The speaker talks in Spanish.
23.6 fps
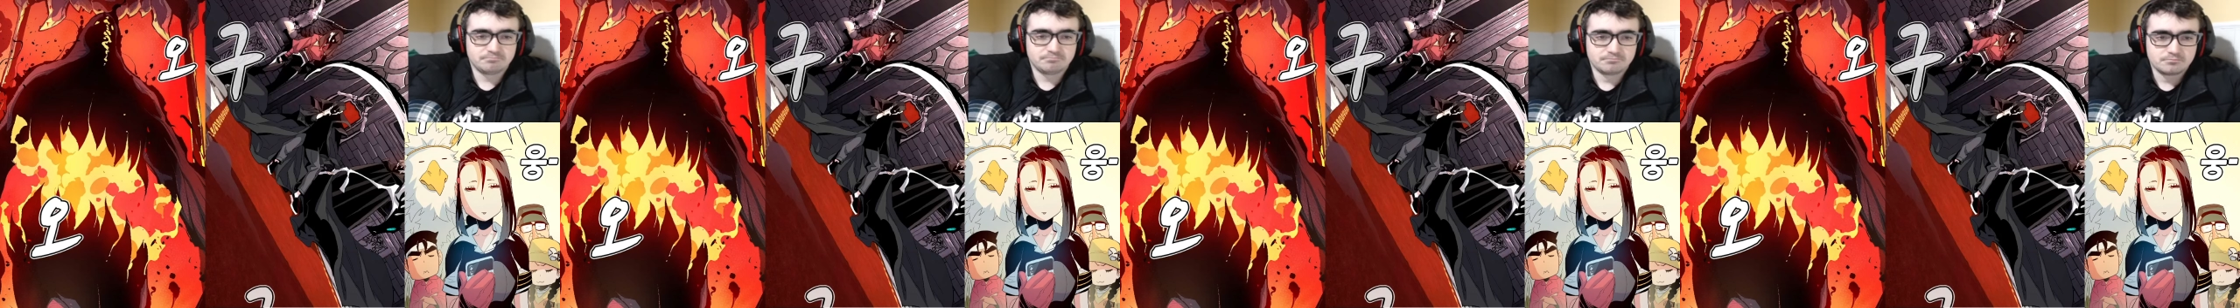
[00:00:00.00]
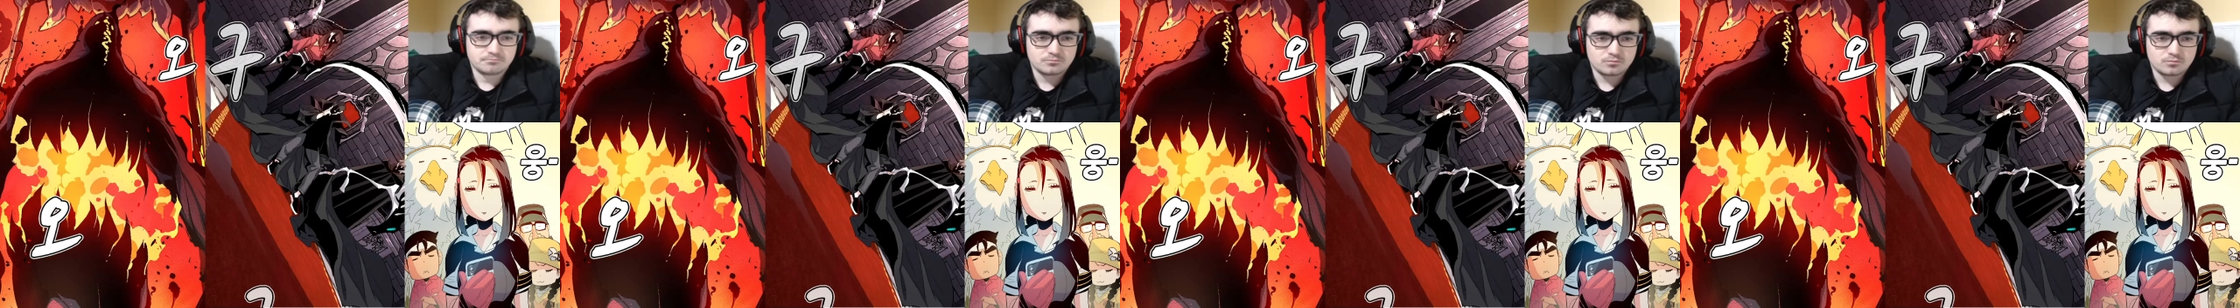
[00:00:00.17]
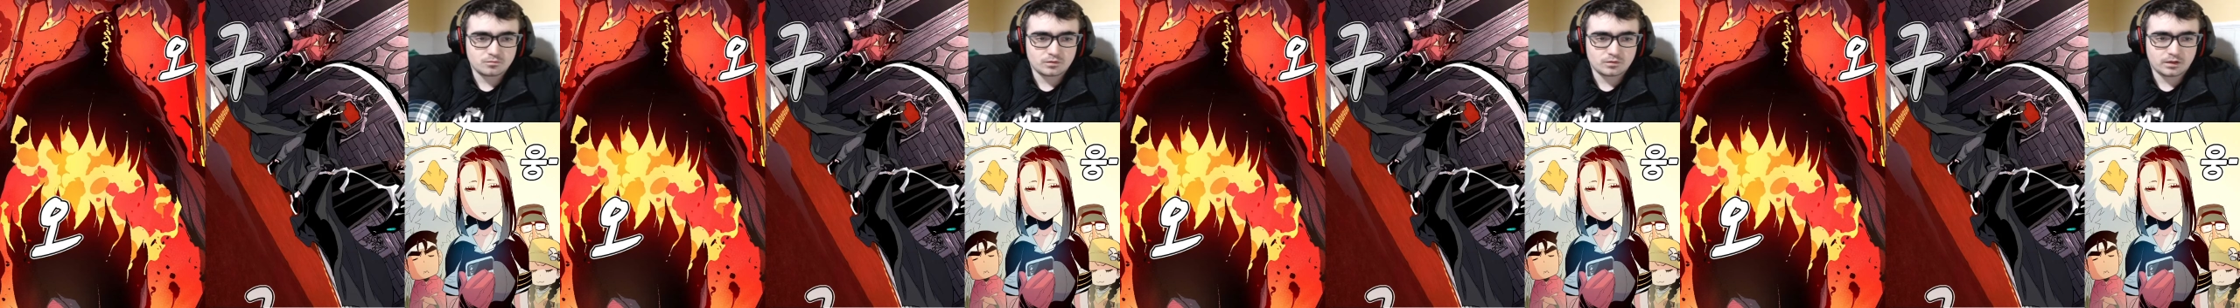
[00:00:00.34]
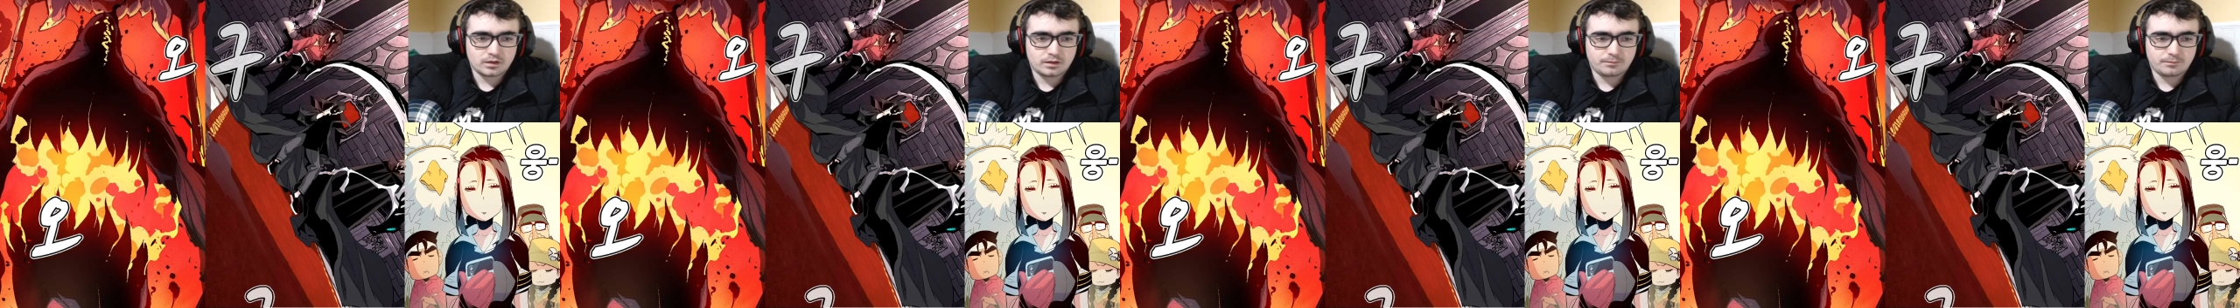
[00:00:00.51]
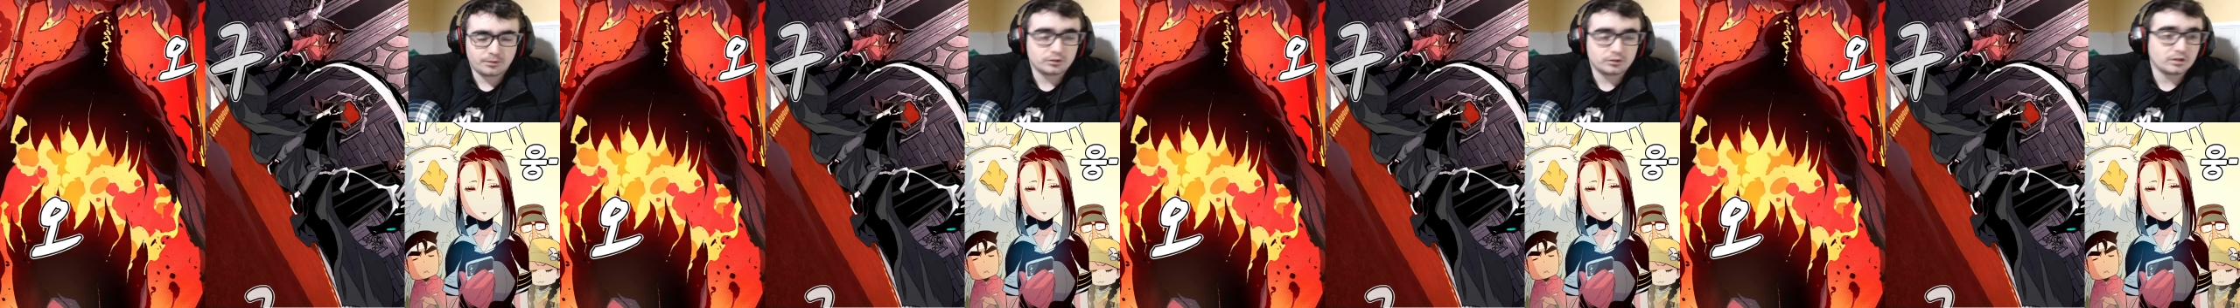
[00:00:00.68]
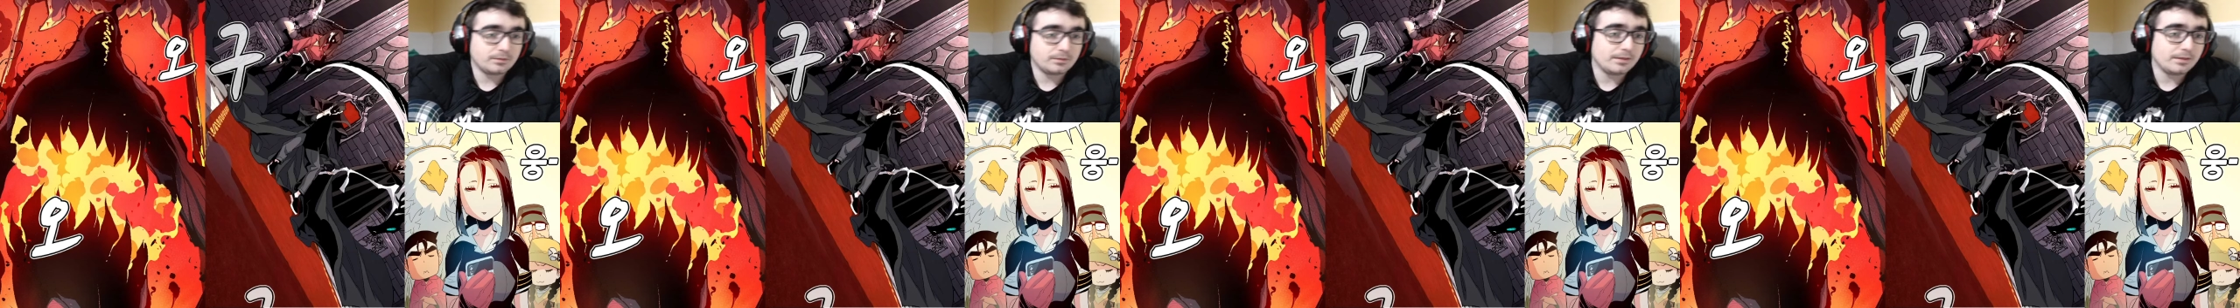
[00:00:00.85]
Mm, pero
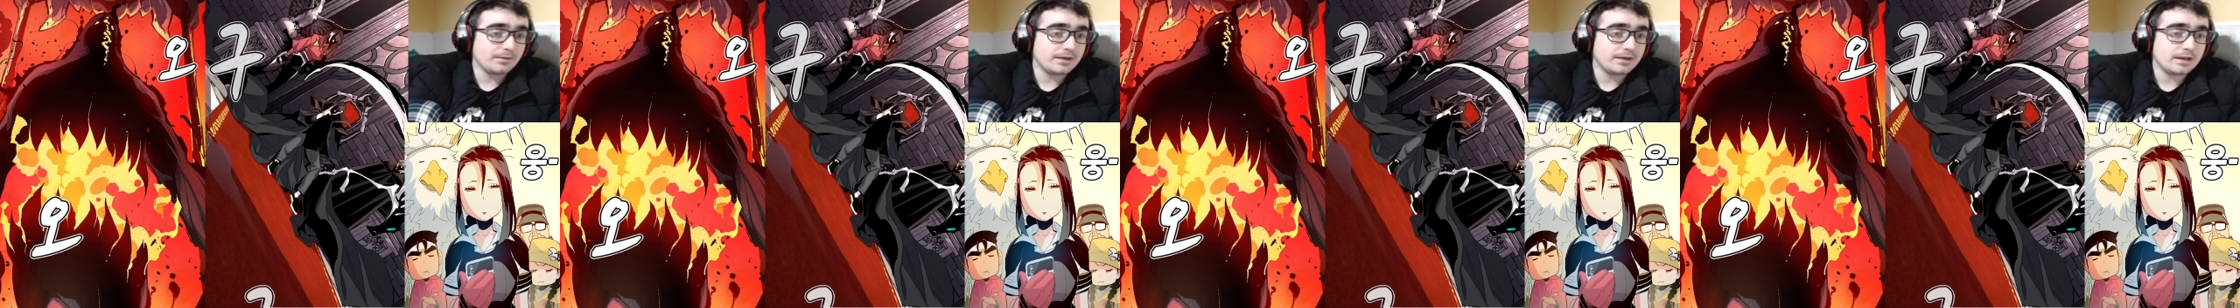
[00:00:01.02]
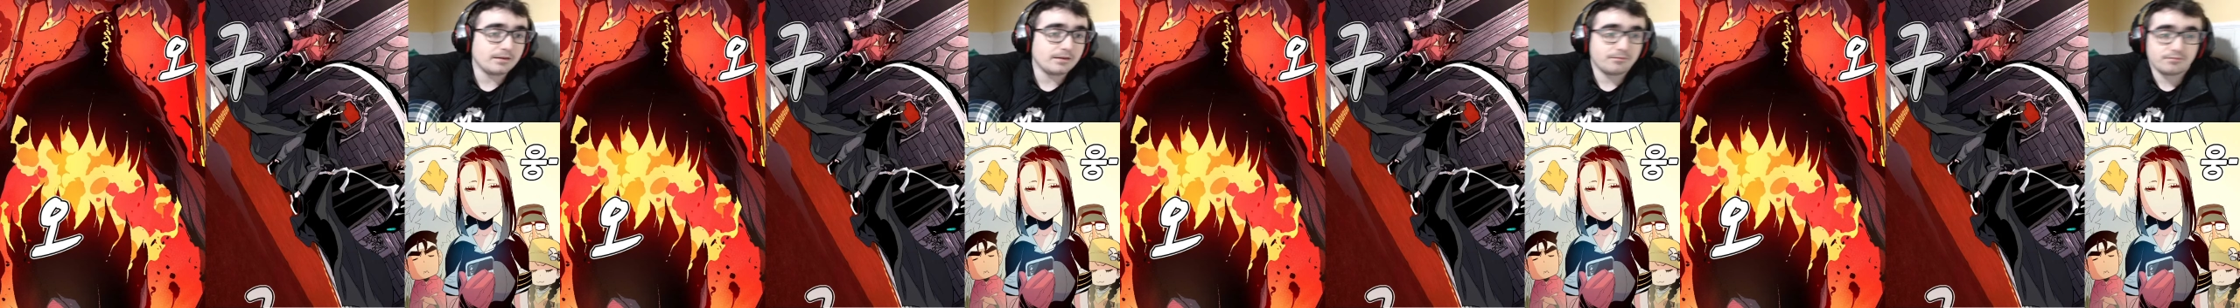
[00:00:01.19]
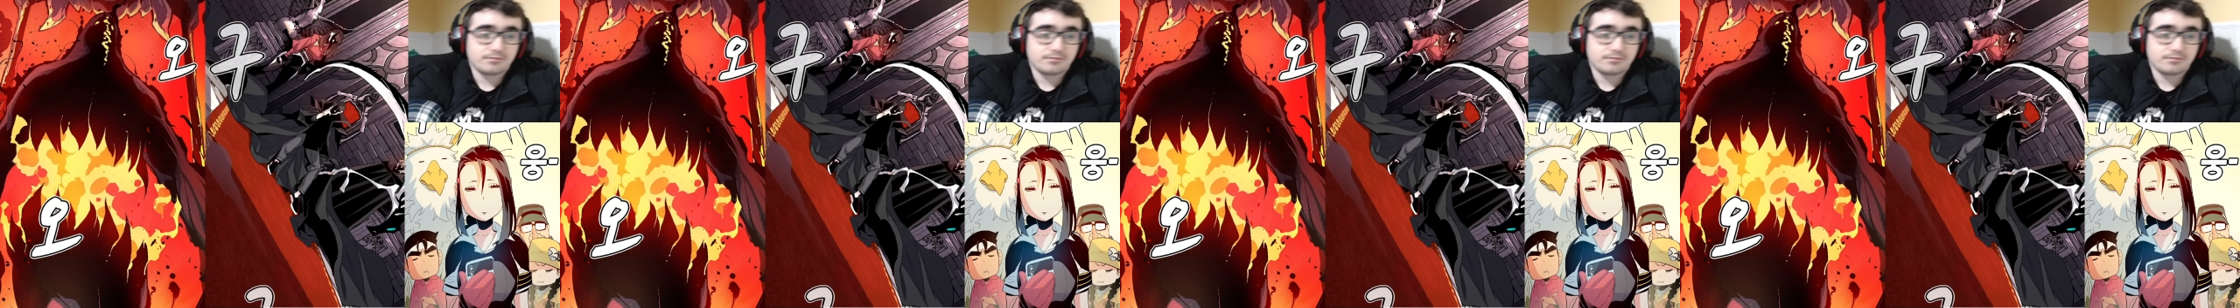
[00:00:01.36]
entonces empieza a venir